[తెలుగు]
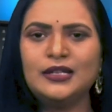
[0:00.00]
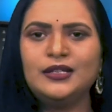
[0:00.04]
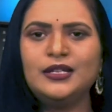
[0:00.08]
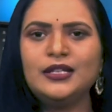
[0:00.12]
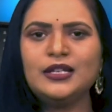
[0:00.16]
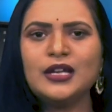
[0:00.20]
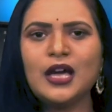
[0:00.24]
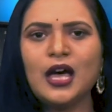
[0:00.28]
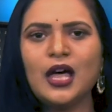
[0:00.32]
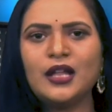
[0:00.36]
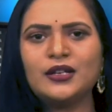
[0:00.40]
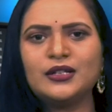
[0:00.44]

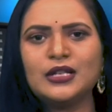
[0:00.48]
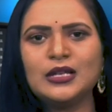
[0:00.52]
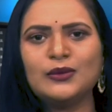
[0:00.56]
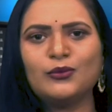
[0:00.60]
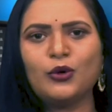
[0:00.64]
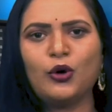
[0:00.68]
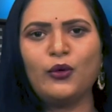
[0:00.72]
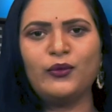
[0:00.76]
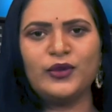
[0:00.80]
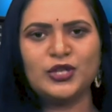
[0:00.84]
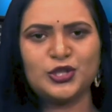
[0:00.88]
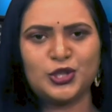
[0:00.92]

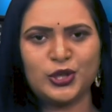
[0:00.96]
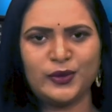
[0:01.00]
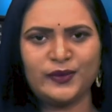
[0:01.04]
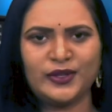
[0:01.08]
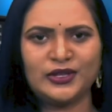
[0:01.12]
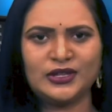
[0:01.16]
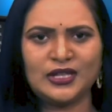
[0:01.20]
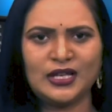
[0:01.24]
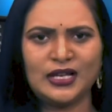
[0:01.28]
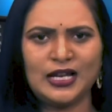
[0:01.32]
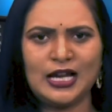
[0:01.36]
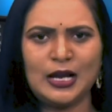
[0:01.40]
డిఆర్డీఓ
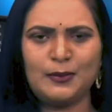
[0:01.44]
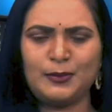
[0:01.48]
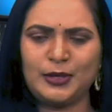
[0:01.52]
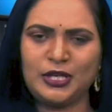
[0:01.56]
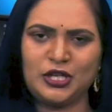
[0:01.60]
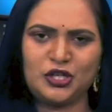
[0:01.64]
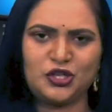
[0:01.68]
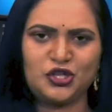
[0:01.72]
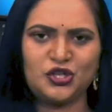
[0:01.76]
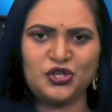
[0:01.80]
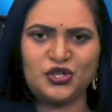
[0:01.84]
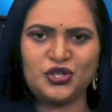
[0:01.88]
విజయవంతంగా
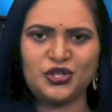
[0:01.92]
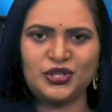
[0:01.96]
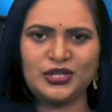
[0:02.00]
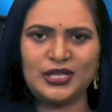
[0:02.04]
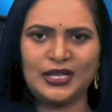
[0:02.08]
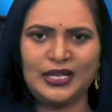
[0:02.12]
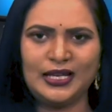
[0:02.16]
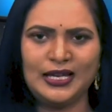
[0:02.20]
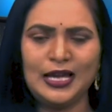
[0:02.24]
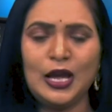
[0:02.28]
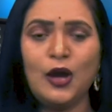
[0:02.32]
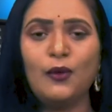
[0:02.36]

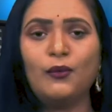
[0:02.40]
పరీక్షించింది